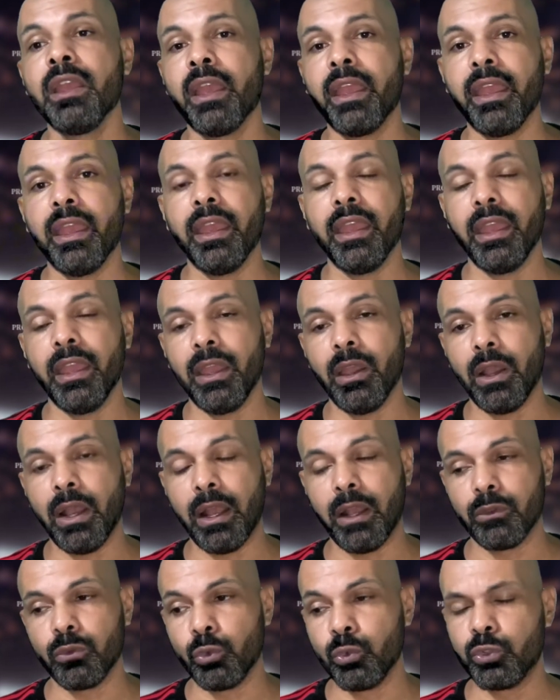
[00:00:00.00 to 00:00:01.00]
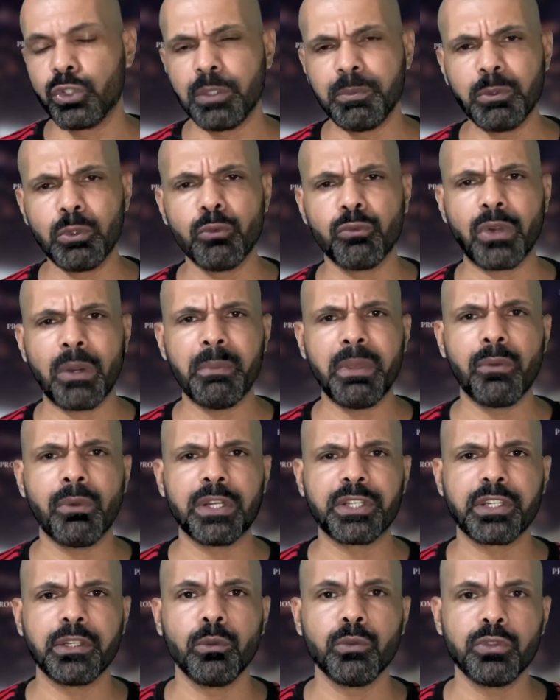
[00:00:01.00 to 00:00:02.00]
É, a, o time do Flamengo
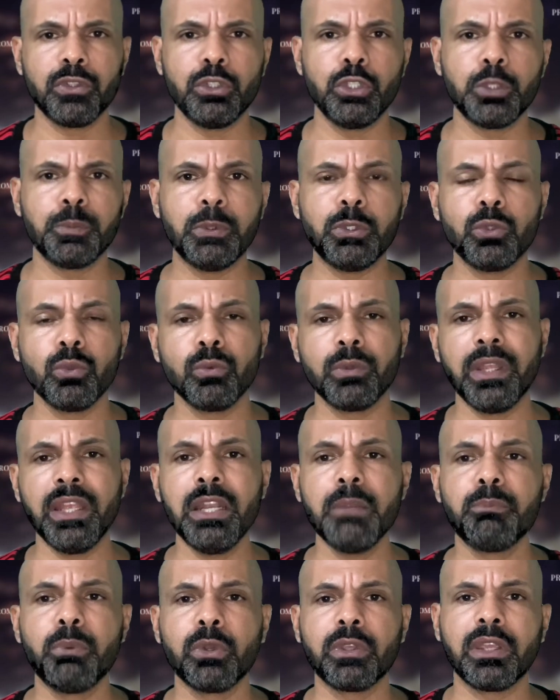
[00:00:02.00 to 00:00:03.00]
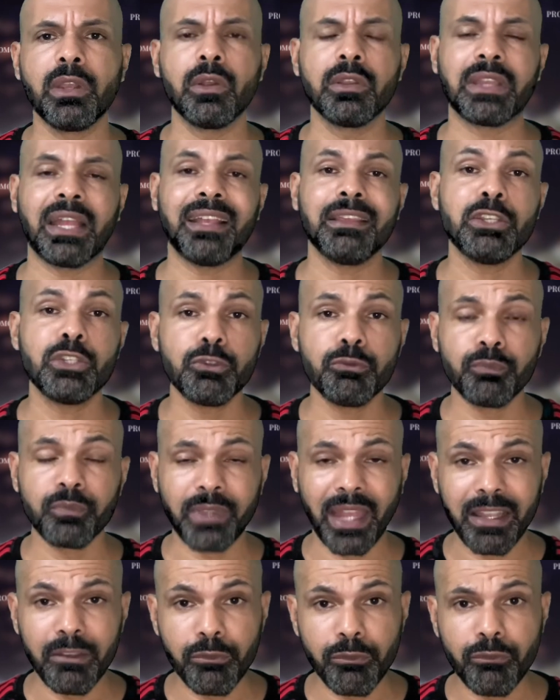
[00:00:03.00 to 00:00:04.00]
acho que não se despediu dele porque está em,
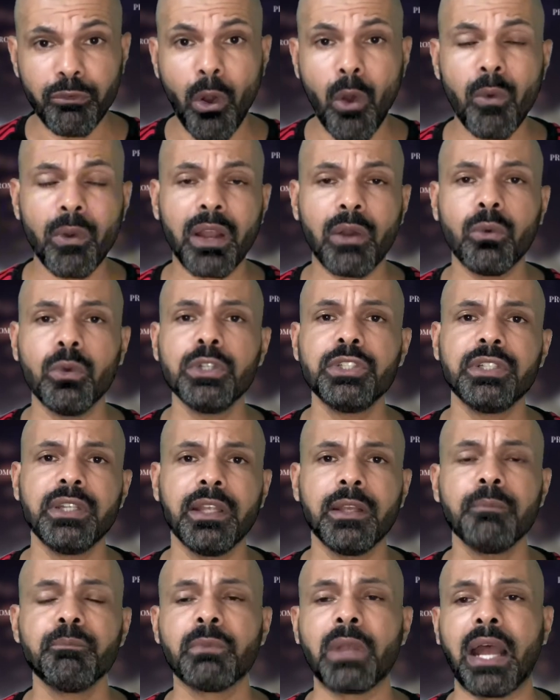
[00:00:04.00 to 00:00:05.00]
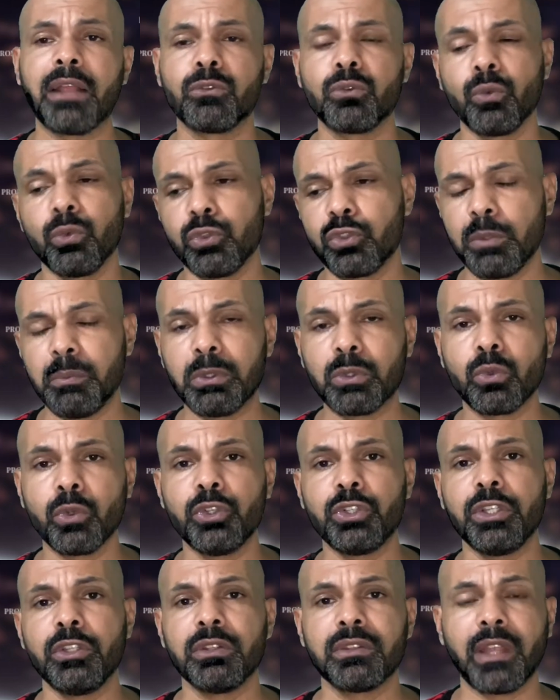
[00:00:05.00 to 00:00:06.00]
tá em folga hoje, né? A, o time
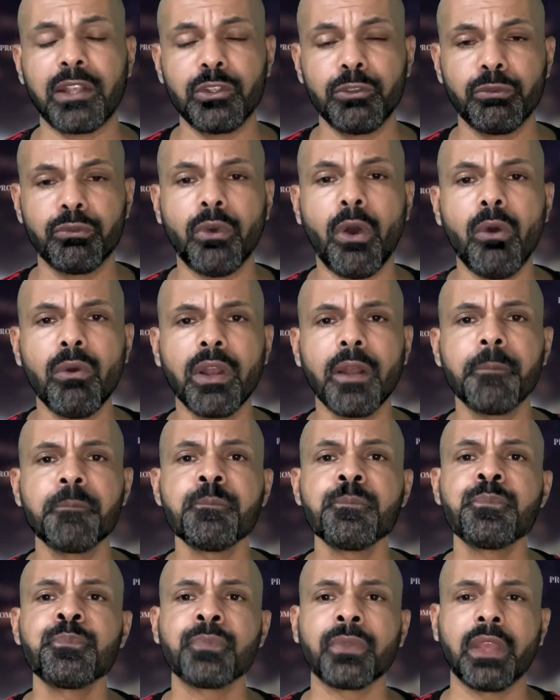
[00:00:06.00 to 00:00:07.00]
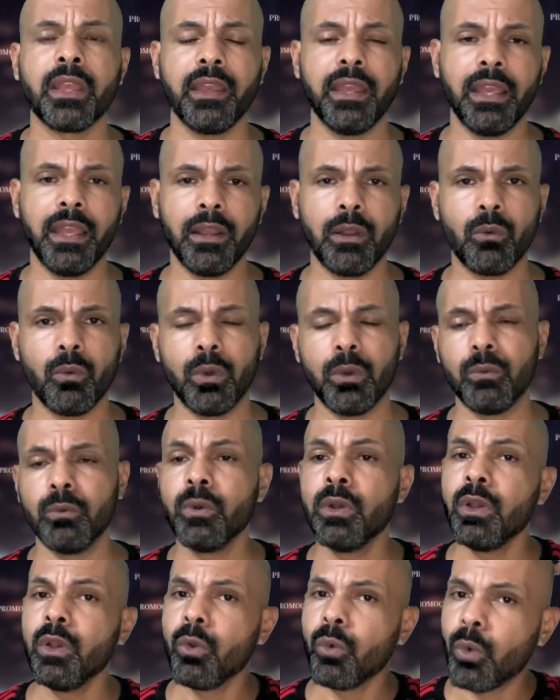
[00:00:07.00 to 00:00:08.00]
todinho está de folga é, com
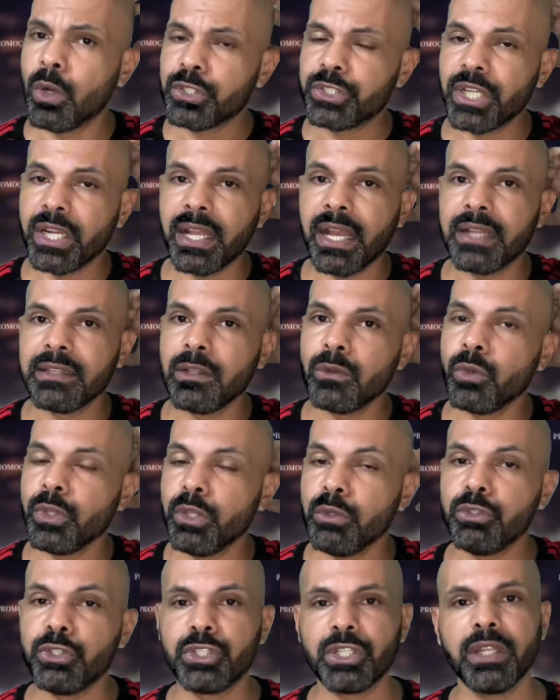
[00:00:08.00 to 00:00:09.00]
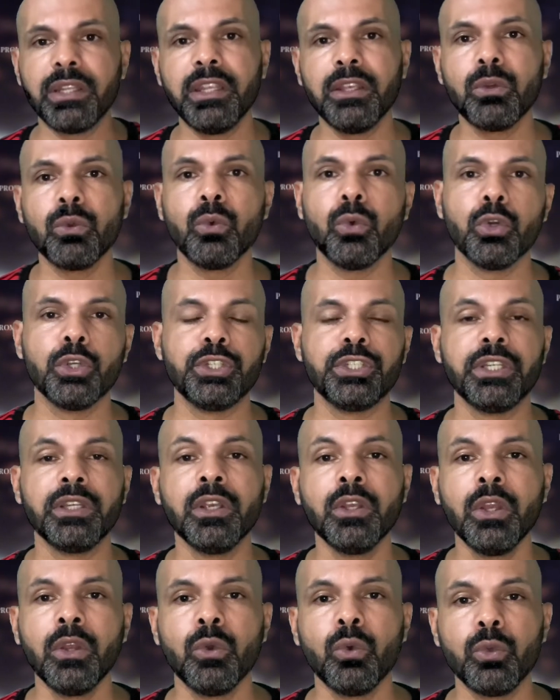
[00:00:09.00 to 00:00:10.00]
com a chegada no Rio de Janeiro
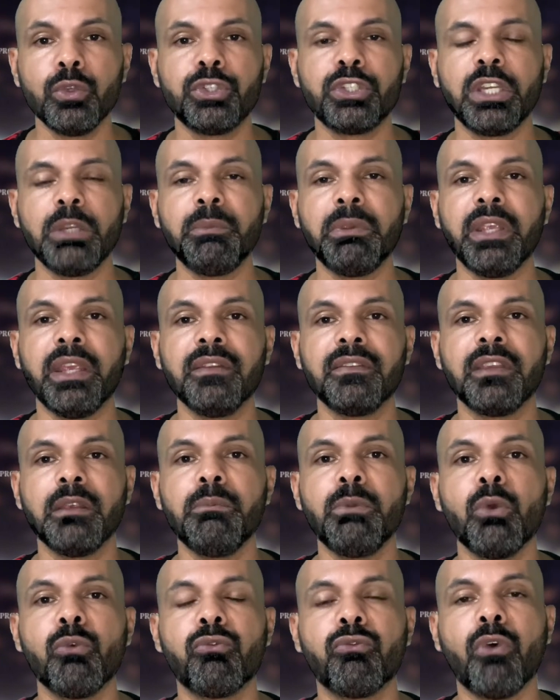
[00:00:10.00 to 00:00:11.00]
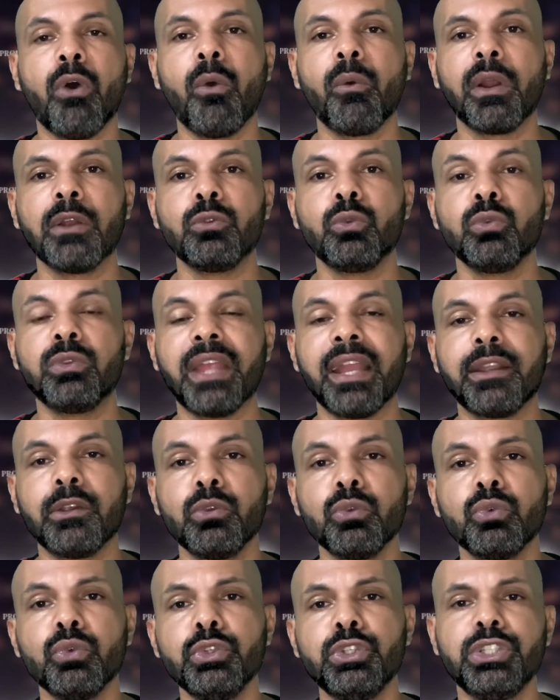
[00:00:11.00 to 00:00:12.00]
hoje, o time recebeu folga do
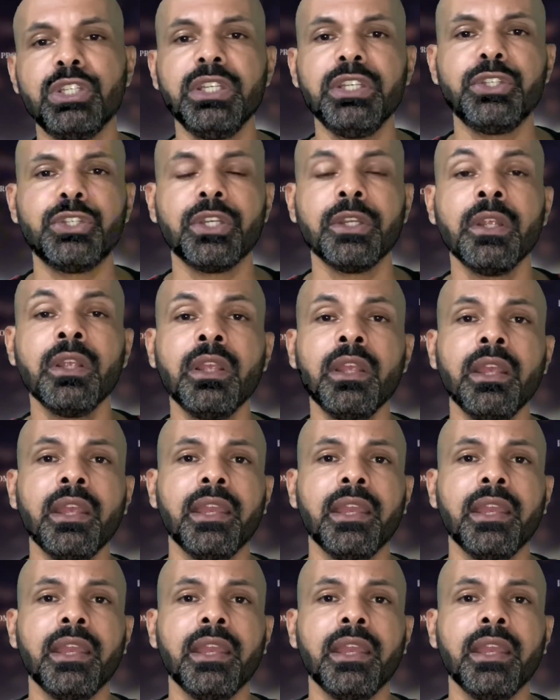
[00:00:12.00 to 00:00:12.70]
técnico Tite.